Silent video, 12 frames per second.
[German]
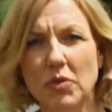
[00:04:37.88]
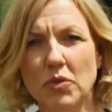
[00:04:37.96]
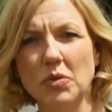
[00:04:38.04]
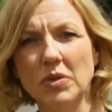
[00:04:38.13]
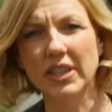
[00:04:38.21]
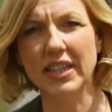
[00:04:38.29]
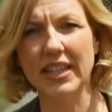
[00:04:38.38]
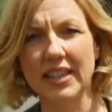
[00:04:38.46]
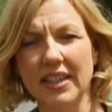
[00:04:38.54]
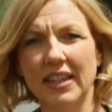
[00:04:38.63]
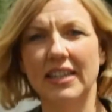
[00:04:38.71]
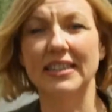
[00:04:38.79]
zu tun
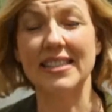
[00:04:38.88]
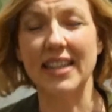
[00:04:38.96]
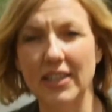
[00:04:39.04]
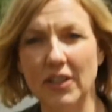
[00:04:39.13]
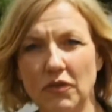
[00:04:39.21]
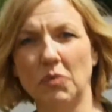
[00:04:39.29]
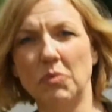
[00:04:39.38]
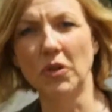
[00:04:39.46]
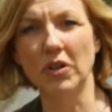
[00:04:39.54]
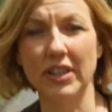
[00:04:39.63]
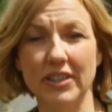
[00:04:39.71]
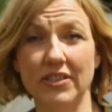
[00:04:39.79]
kriegen, das einen
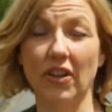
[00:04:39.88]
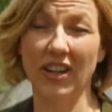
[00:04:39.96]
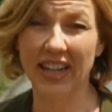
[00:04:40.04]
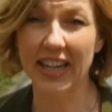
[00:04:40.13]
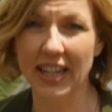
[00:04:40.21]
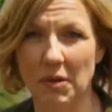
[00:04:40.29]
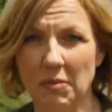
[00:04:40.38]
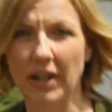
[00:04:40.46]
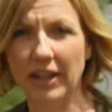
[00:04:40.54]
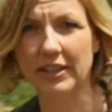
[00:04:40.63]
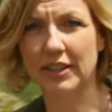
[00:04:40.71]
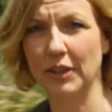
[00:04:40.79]
womöglich noch kränker
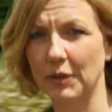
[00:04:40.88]
macht.